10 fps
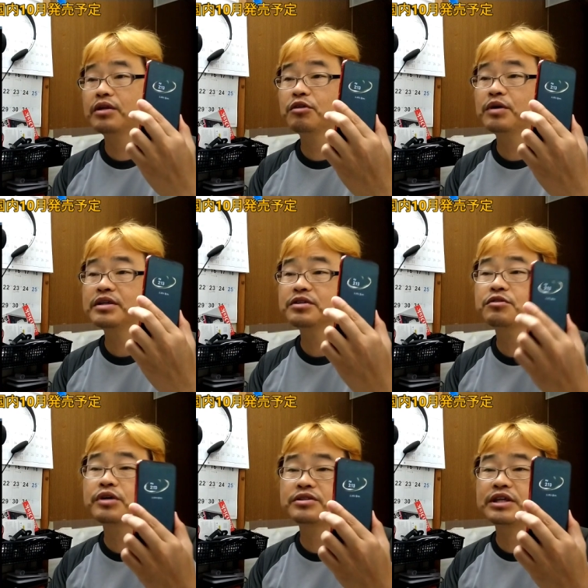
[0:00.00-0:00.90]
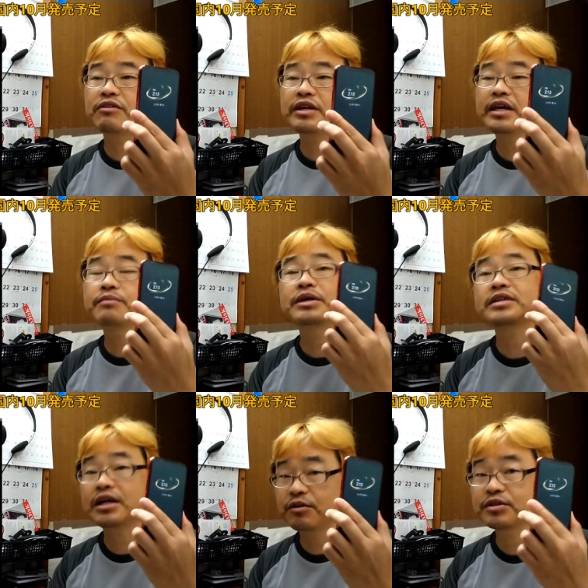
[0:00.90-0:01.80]
RedMagicOS っていうのがね、ま
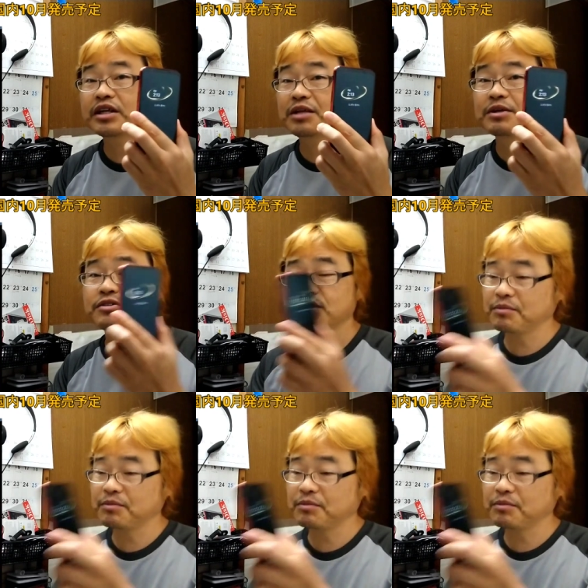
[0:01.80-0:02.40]
あ、採用されてます。